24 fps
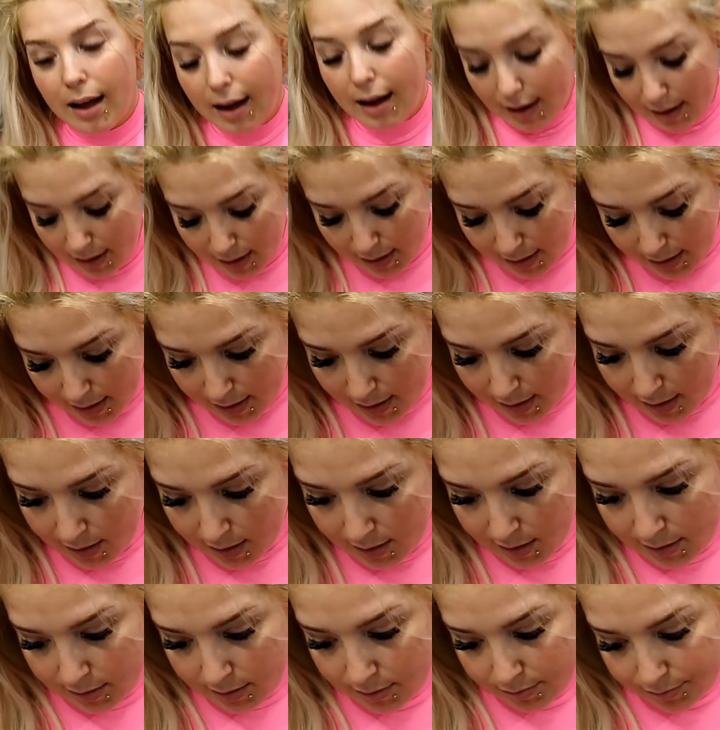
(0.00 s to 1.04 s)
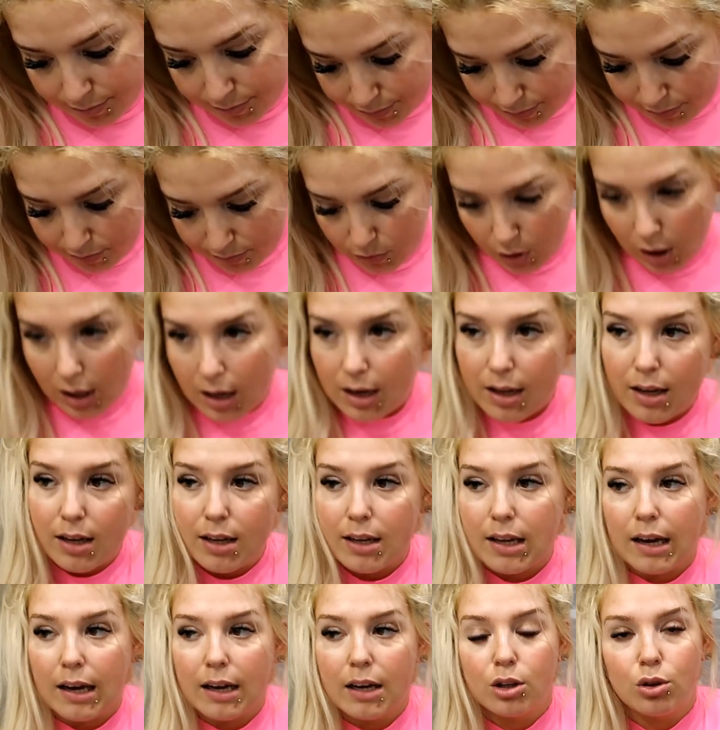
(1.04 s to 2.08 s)
ale no
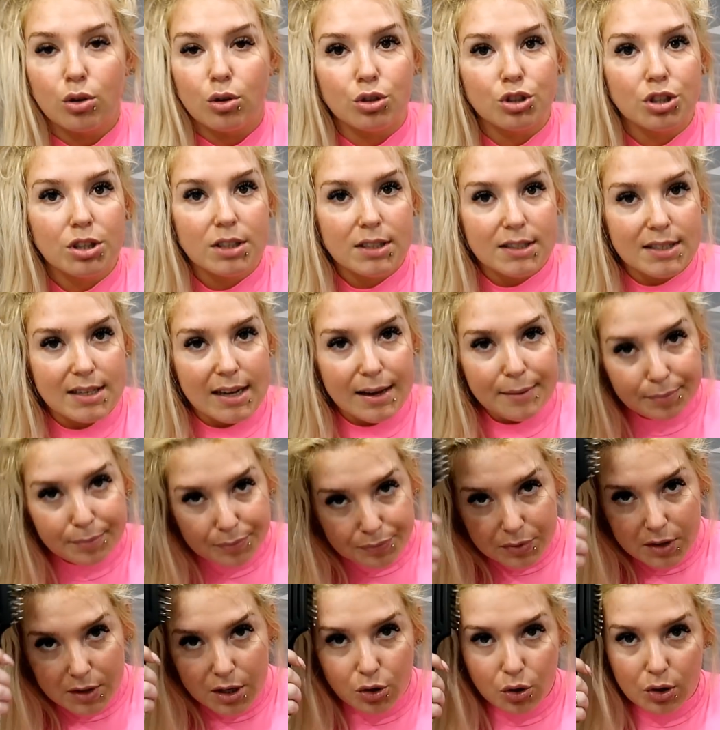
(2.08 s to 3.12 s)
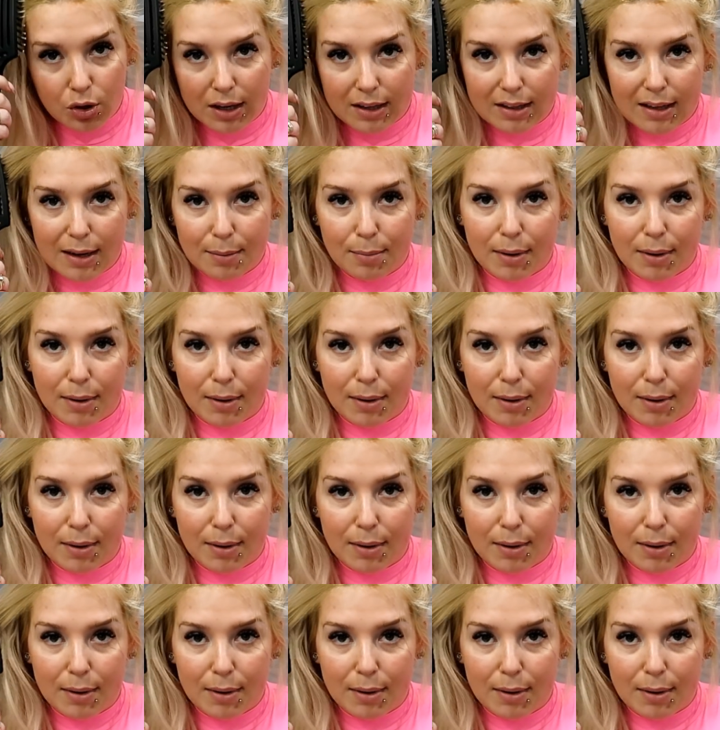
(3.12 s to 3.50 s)
ale jak ktoś chce, to jak